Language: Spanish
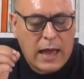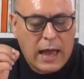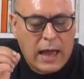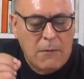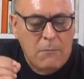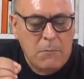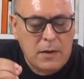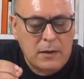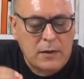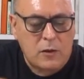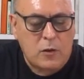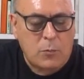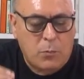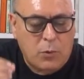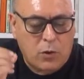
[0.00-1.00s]
han
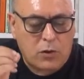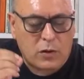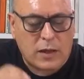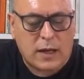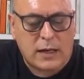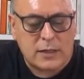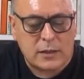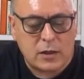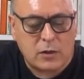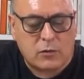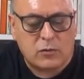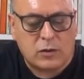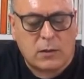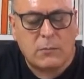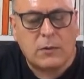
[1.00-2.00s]
venido por dejarse
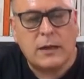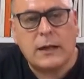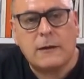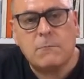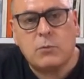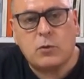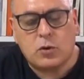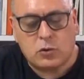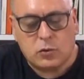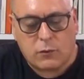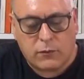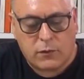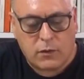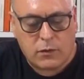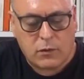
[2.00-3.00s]
contaminar por otro
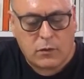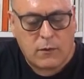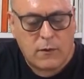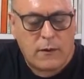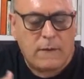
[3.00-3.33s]
oficio,